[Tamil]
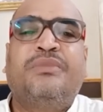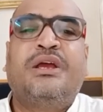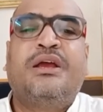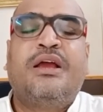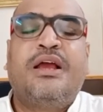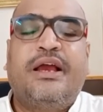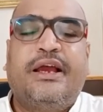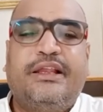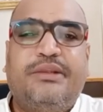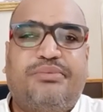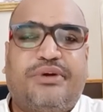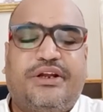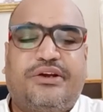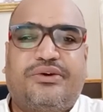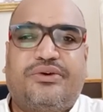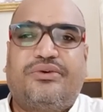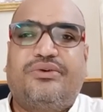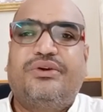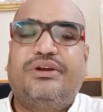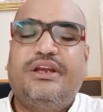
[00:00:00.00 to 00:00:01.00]
இது
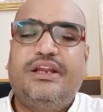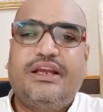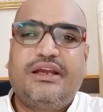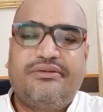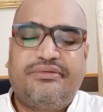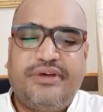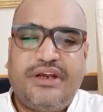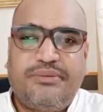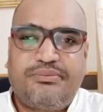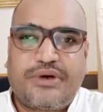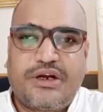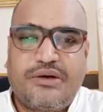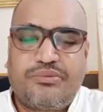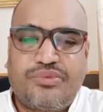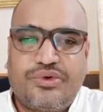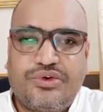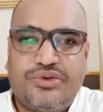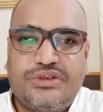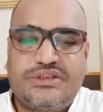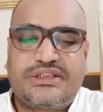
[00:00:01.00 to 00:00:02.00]
பண்ணிக்கணும் நீங்கள் ஃபீட்
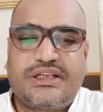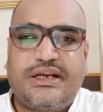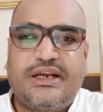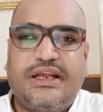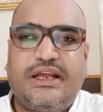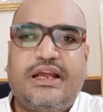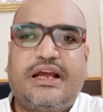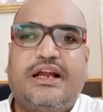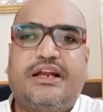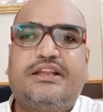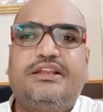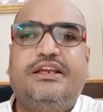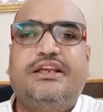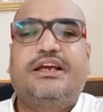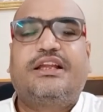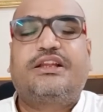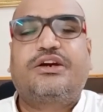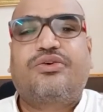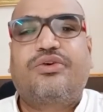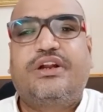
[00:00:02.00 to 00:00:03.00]
பண்ணும்பொழுதும் சரி அல்லது நீங்கள்
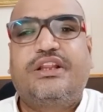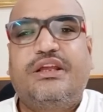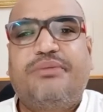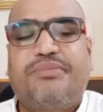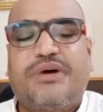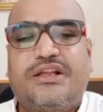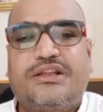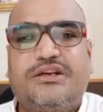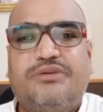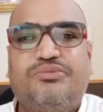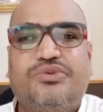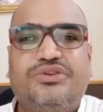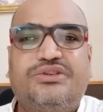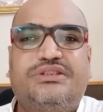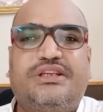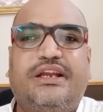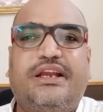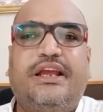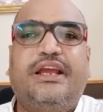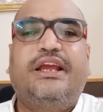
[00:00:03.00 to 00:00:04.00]
அந்த குழந்தையை பார்த்துக்கும் போதும்
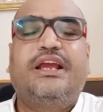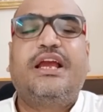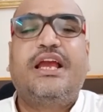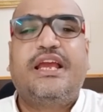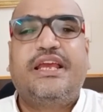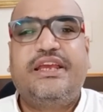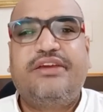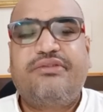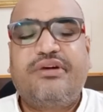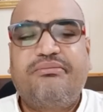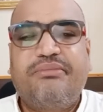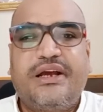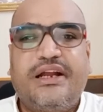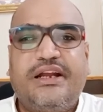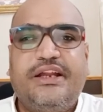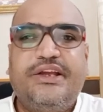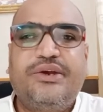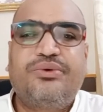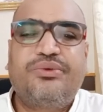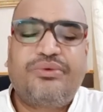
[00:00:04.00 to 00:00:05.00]
சரி இவன்
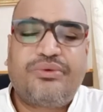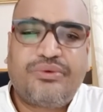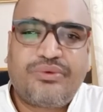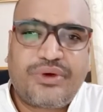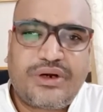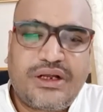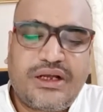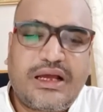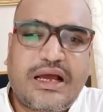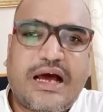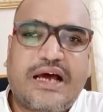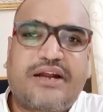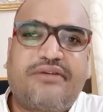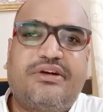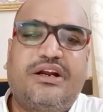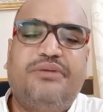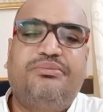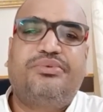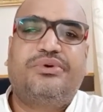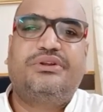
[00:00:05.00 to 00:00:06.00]
மேலேயும் ஒரு
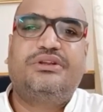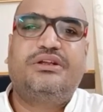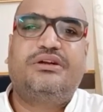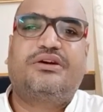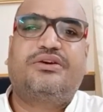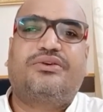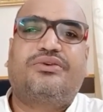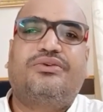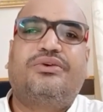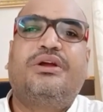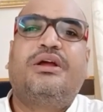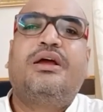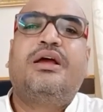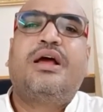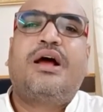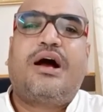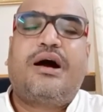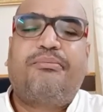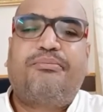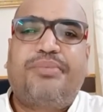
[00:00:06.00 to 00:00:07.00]
அரவணைப்பு வந்து இருக்கணும்
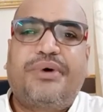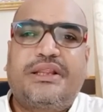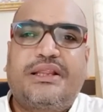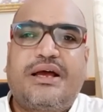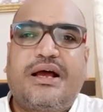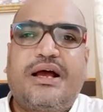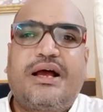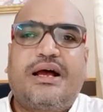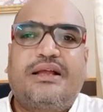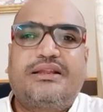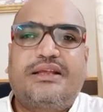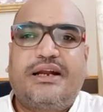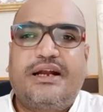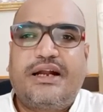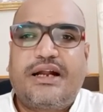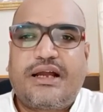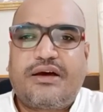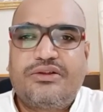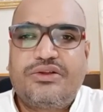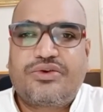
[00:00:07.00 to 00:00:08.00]
அப்போ தான் அந்த
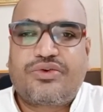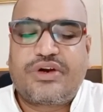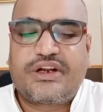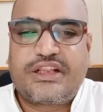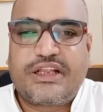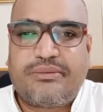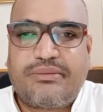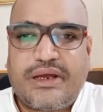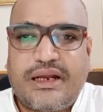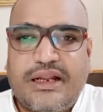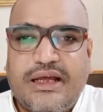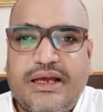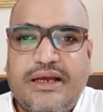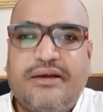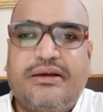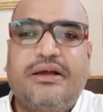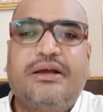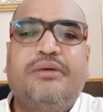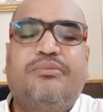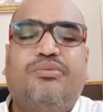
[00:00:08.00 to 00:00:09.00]
ரெண்டாவது குழந்தை மேலே
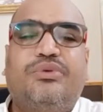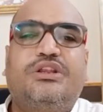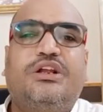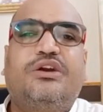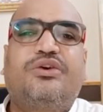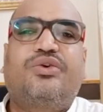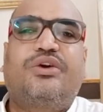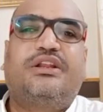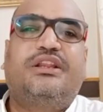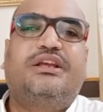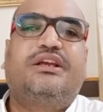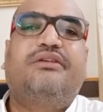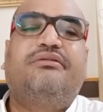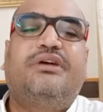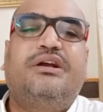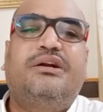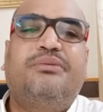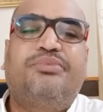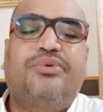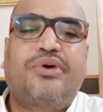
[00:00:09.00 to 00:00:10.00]
முதல் குழந்தைக்கு
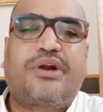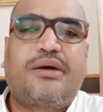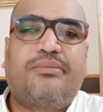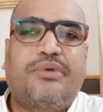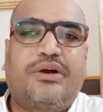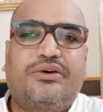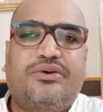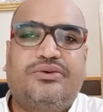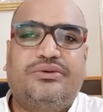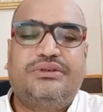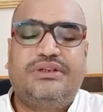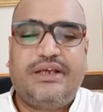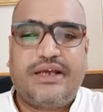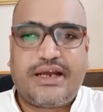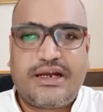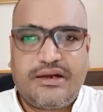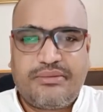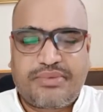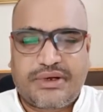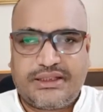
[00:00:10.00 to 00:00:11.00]
வெறுப்பு வராமல் இருக்கும்
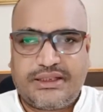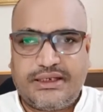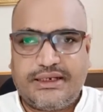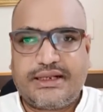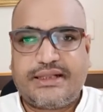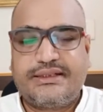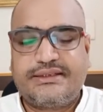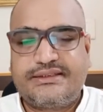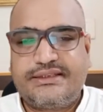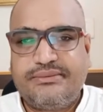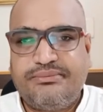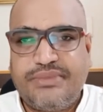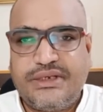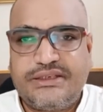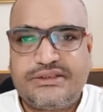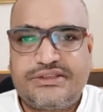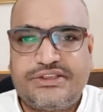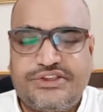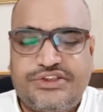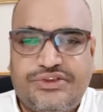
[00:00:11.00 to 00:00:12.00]
ஏன்னு பார்த்தீங்கன்னா அந்த
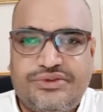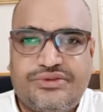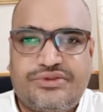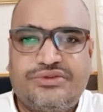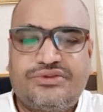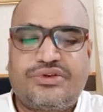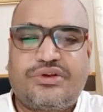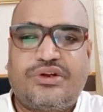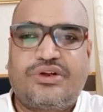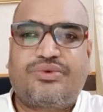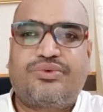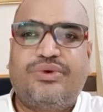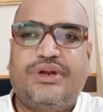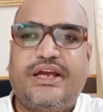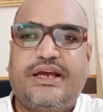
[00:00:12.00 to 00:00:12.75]
சிப்ளிங்ஸ் இஷ்யூஸ்ன்னு சொல்லக்கூடிய